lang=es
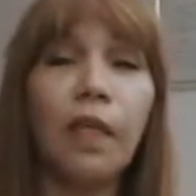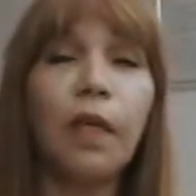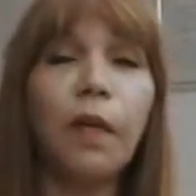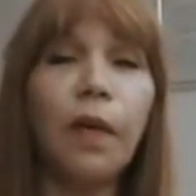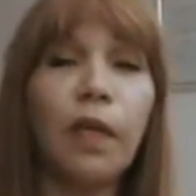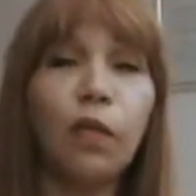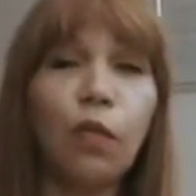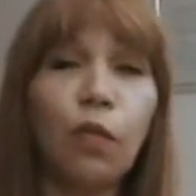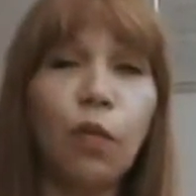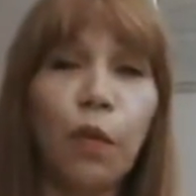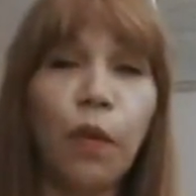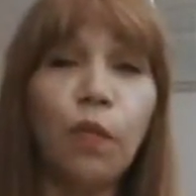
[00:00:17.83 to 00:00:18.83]
trabajando
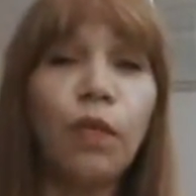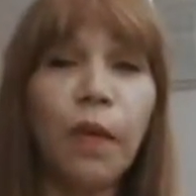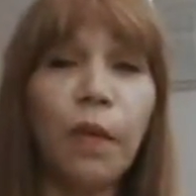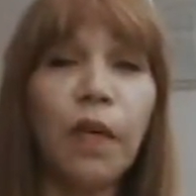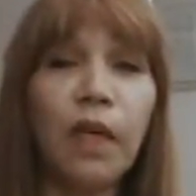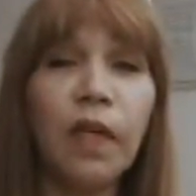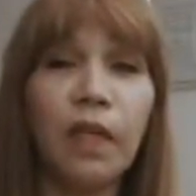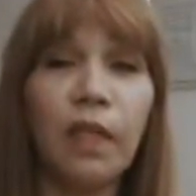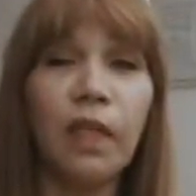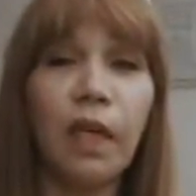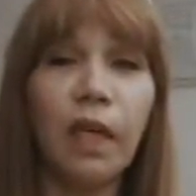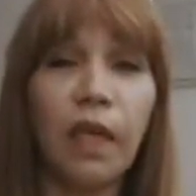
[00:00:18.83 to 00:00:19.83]
sobre un tema
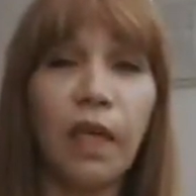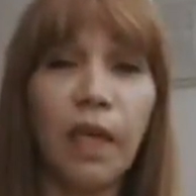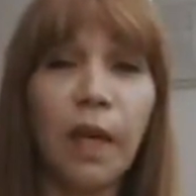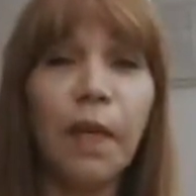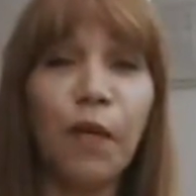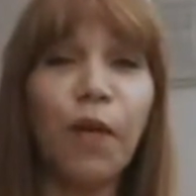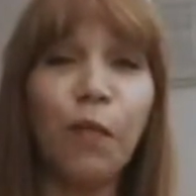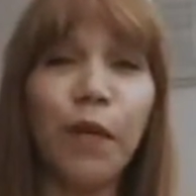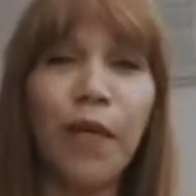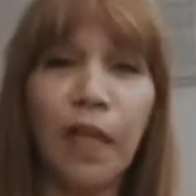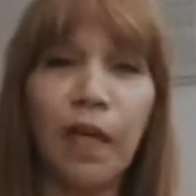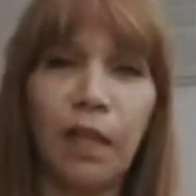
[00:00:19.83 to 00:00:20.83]
llamado la
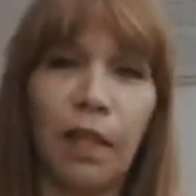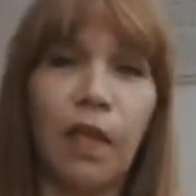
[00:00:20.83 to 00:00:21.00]
humildad.